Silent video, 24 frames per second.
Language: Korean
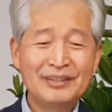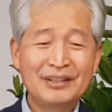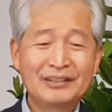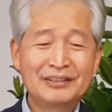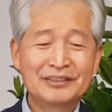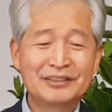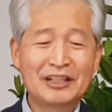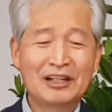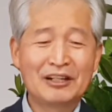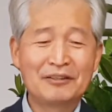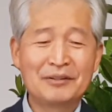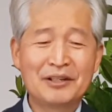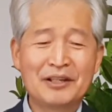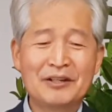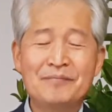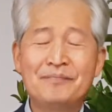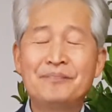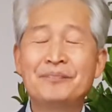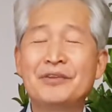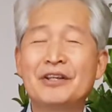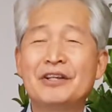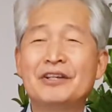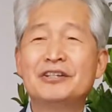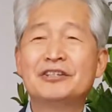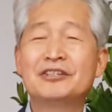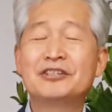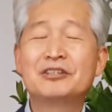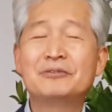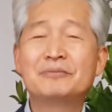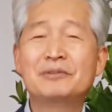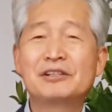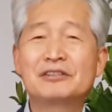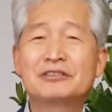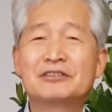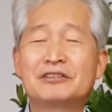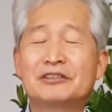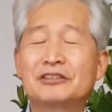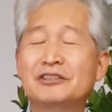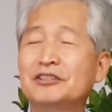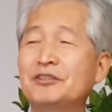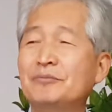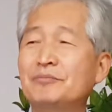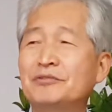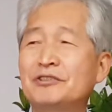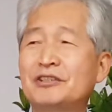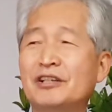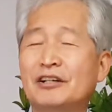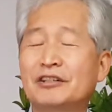그 다음에 11절
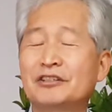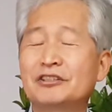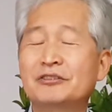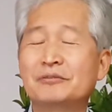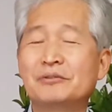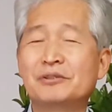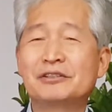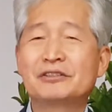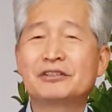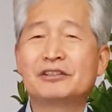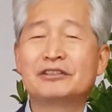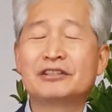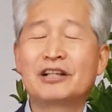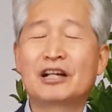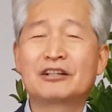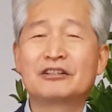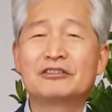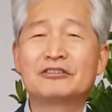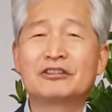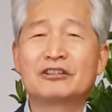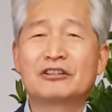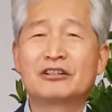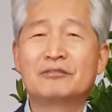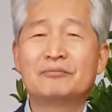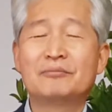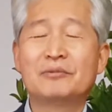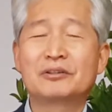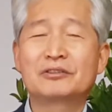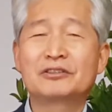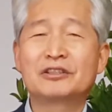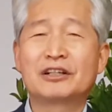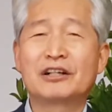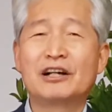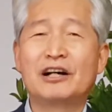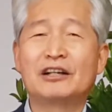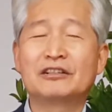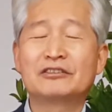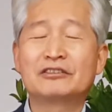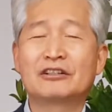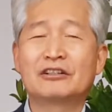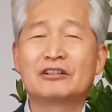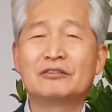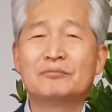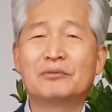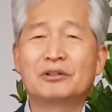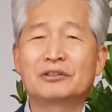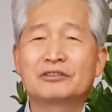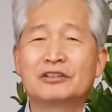10장 11절 나는
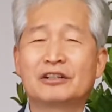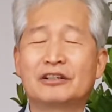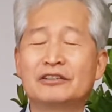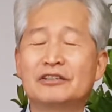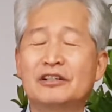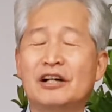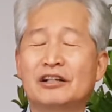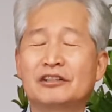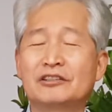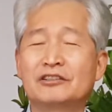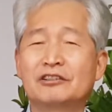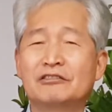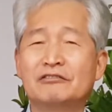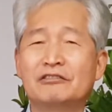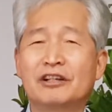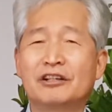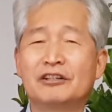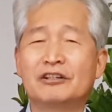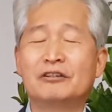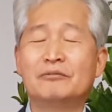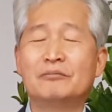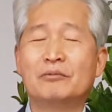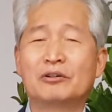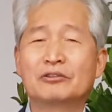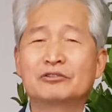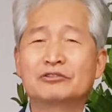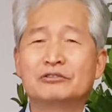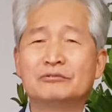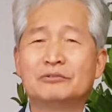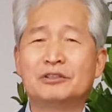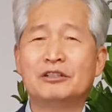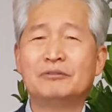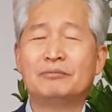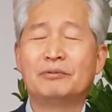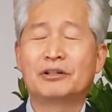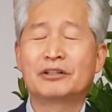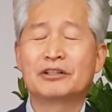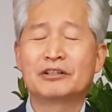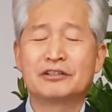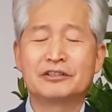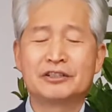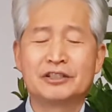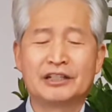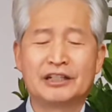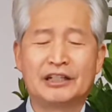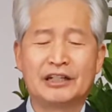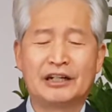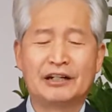선을먹자라선을먹자는 양들을 위하여 목숨을
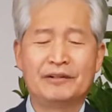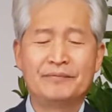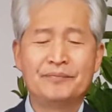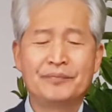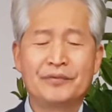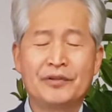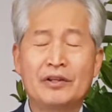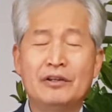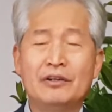버리느니라.